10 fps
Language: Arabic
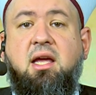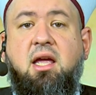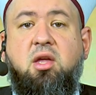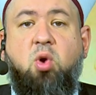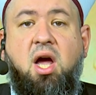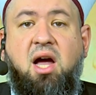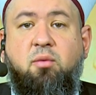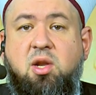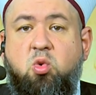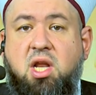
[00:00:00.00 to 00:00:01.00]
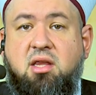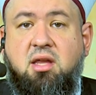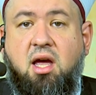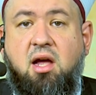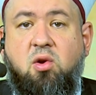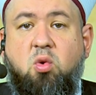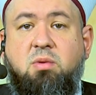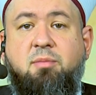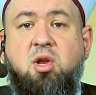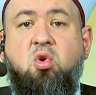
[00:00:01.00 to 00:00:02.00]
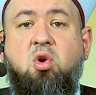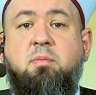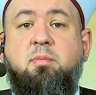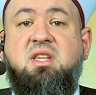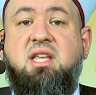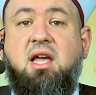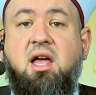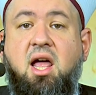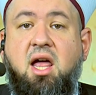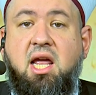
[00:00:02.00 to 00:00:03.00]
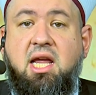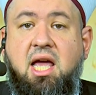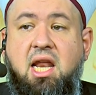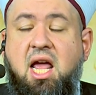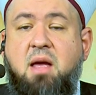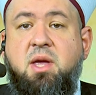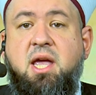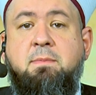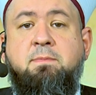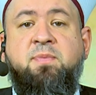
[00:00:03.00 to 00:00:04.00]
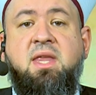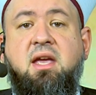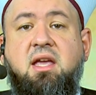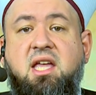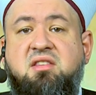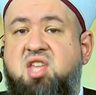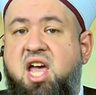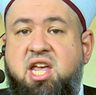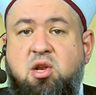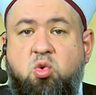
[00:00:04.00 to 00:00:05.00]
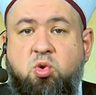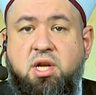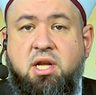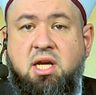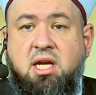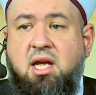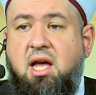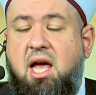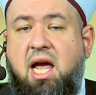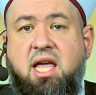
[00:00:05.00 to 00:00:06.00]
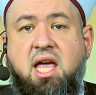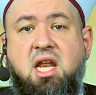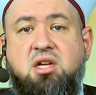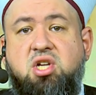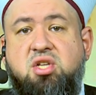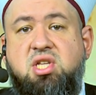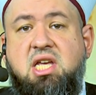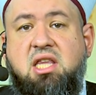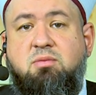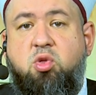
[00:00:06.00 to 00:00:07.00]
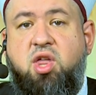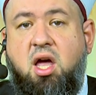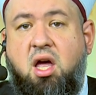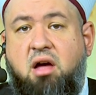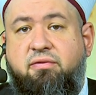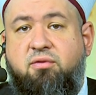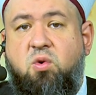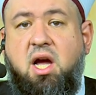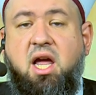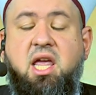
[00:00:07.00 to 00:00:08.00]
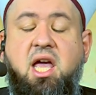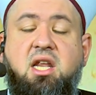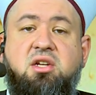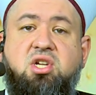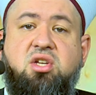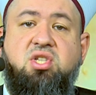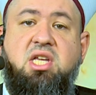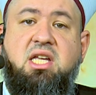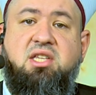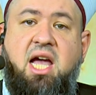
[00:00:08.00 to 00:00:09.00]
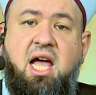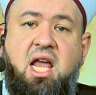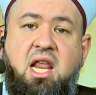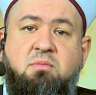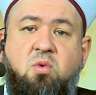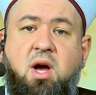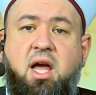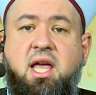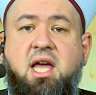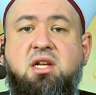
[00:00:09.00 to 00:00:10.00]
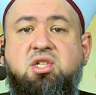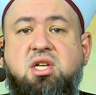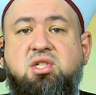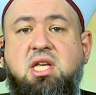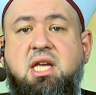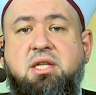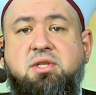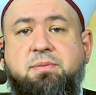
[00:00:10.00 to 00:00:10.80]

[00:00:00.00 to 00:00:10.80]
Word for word: يحاولون التقرب منهم تكرار كلامهم ينتحلون احيانا شخصيه مثقف واحيانا شخصيه عالم واحيانا شخصيه